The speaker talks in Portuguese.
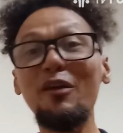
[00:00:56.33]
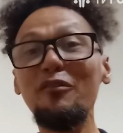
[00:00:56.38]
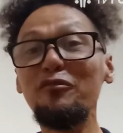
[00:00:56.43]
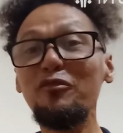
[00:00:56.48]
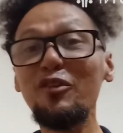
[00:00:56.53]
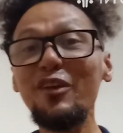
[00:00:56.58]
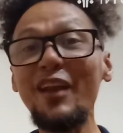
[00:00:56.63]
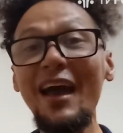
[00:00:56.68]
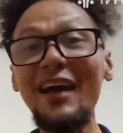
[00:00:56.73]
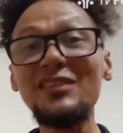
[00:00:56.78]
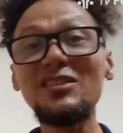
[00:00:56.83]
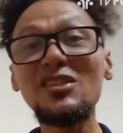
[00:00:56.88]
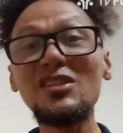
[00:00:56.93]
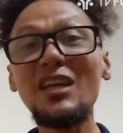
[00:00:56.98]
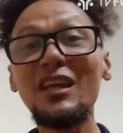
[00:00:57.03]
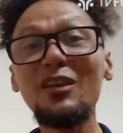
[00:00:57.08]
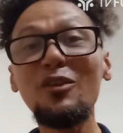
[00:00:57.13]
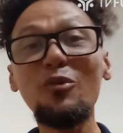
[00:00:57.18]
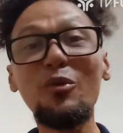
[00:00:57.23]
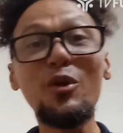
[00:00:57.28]
da
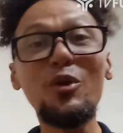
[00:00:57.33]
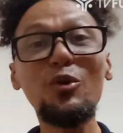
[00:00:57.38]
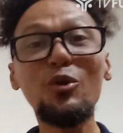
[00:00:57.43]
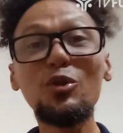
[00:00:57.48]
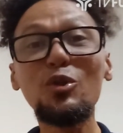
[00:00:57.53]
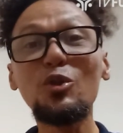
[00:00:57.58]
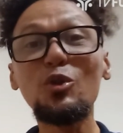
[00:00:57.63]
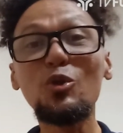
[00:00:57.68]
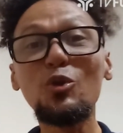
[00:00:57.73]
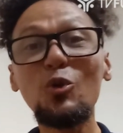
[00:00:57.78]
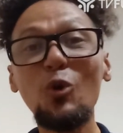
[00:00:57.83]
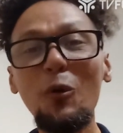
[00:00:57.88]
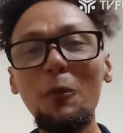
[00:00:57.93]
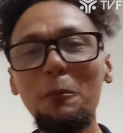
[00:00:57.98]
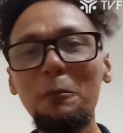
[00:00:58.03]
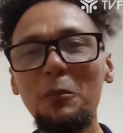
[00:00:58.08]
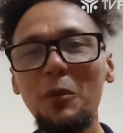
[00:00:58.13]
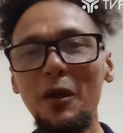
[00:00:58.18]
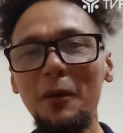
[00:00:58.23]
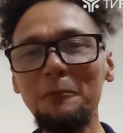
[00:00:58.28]
Funesc no
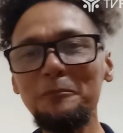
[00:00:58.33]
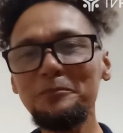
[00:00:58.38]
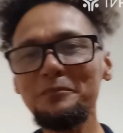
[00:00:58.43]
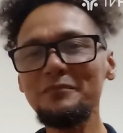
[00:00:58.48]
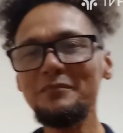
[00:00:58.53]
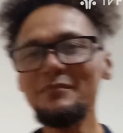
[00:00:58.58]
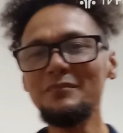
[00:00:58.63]
YouTube.